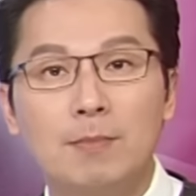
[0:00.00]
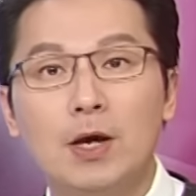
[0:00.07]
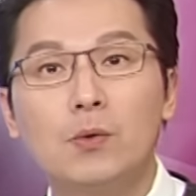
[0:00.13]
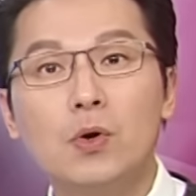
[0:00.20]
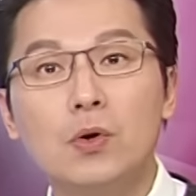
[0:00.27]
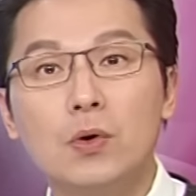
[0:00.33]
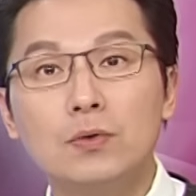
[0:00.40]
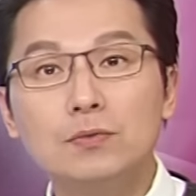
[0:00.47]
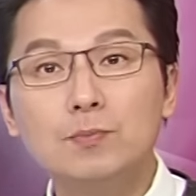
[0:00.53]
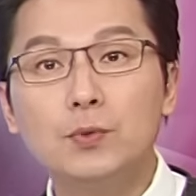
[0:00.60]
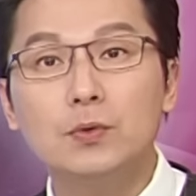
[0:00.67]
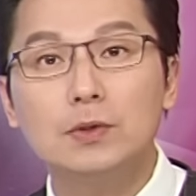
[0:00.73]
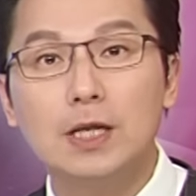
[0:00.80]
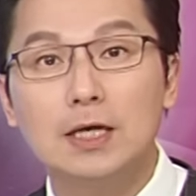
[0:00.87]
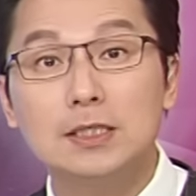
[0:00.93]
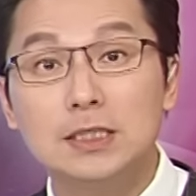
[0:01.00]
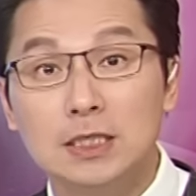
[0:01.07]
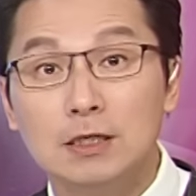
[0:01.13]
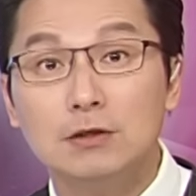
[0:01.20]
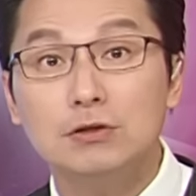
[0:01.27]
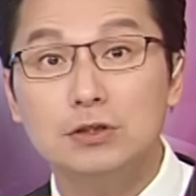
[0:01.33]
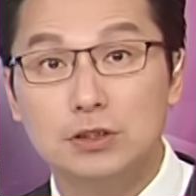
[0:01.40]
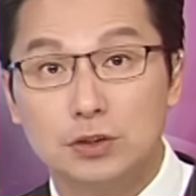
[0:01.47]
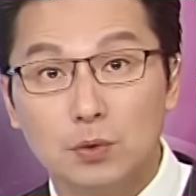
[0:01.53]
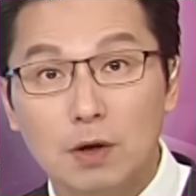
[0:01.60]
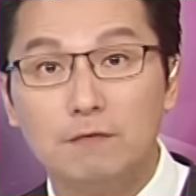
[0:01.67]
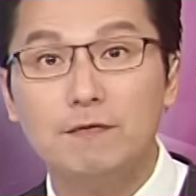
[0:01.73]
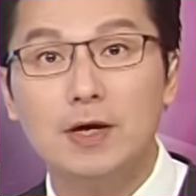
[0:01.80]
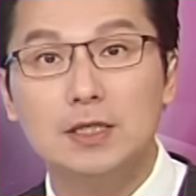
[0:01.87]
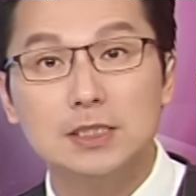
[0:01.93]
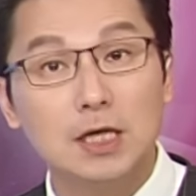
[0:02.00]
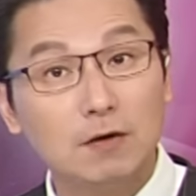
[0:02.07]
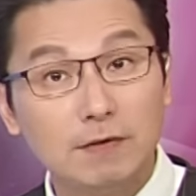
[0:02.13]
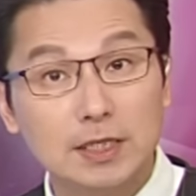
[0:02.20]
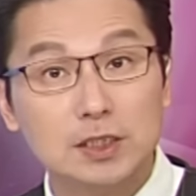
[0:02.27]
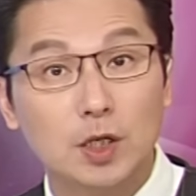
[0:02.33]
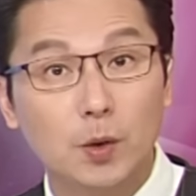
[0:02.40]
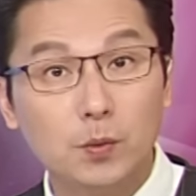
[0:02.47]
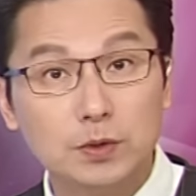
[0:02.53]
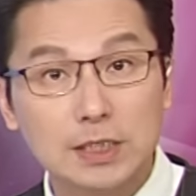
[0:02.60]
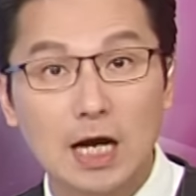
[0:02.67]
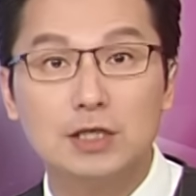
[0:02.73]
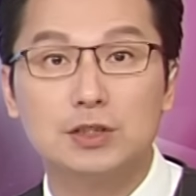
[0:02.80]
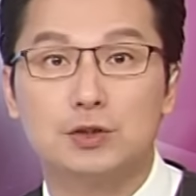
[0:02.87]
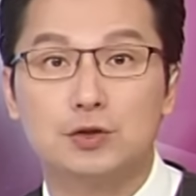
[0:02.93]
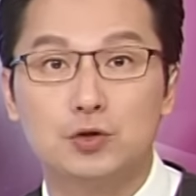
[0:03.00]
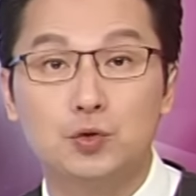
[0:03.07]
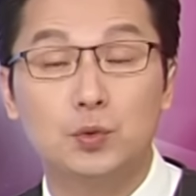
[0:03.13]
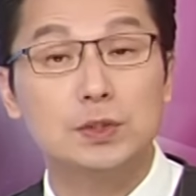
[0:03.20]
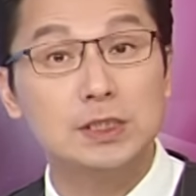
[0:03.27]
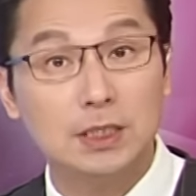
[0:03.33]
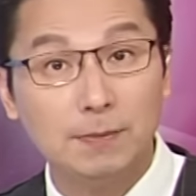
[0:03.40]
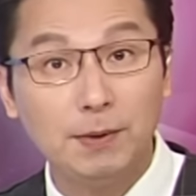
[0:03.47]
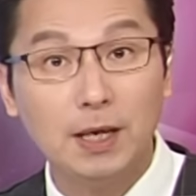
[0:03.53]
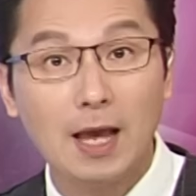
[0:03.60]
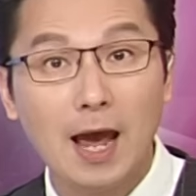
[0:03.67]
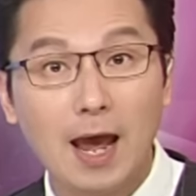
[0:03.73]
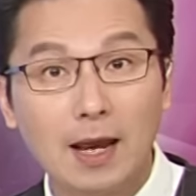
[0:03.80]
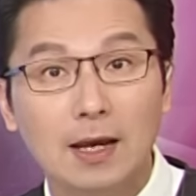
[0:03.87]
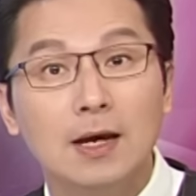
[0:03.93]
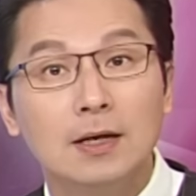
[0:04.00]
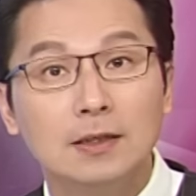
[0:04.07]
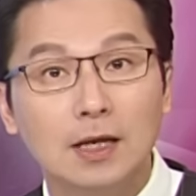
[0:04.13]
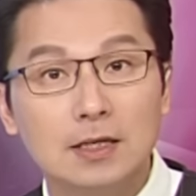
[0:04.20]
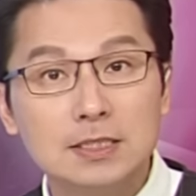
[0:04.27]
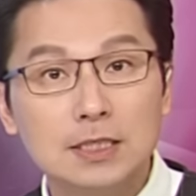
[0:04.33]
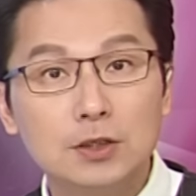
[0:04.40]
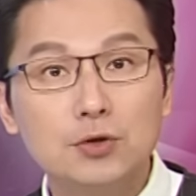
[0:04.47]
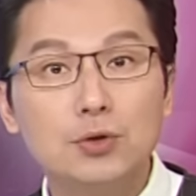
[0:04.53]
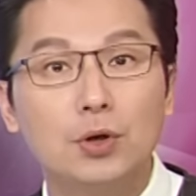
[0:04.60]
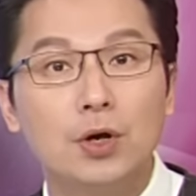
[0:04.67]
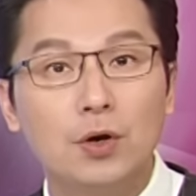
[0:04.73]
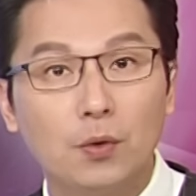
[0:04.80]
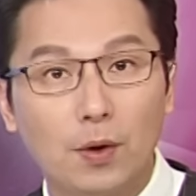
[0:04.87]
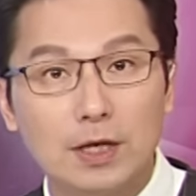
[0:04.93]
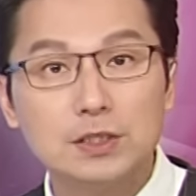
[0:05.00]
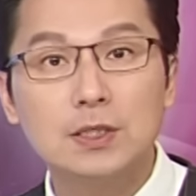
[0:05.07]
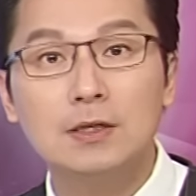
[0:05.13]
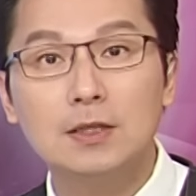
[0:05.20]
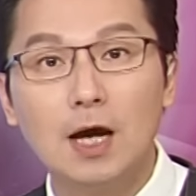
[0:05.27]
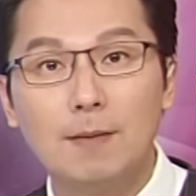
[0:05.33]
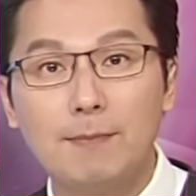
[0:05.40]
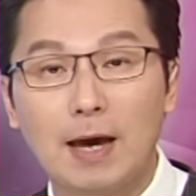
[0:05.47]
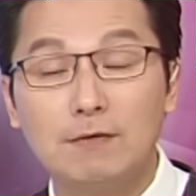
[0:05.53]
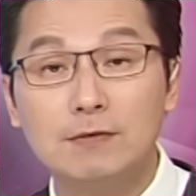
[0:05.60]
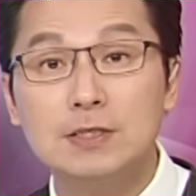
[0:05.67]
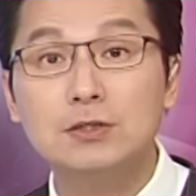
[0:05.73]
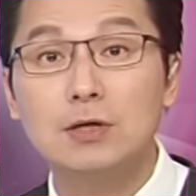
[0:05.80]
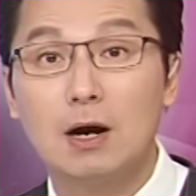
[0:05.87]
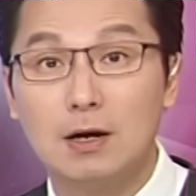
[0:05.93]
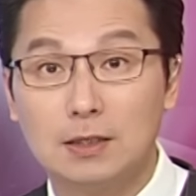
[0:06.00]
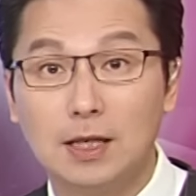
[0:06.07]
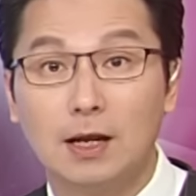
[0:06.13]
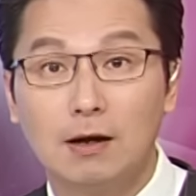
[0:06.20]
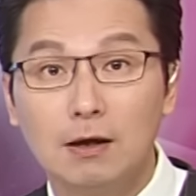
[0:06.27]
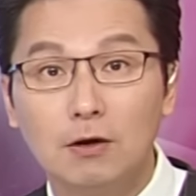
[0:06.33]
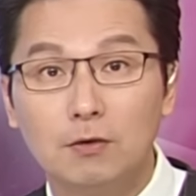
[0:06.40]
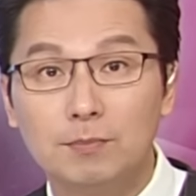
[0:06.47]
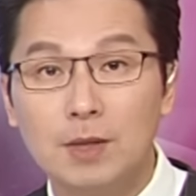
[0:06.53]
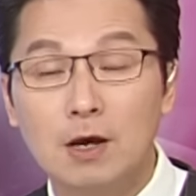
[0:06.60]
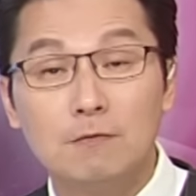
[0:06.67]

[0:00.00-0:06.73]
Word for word: 美国公布的新十月份消费者物价指数 CPI 年增率回升到百分之二点六，